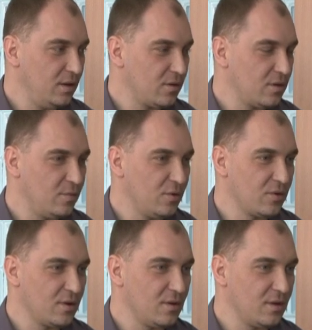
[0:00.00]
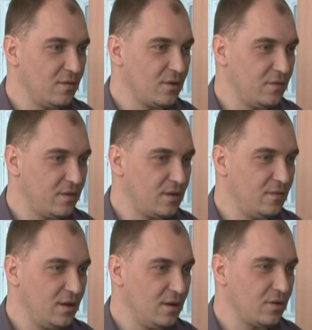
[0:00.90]
jeżdżę po różnych rodzajach właśnie
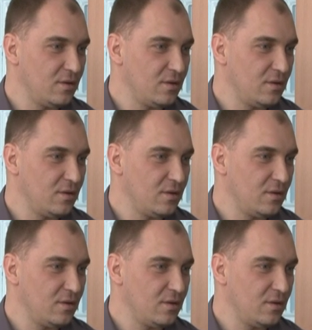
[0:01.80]
festiwalach,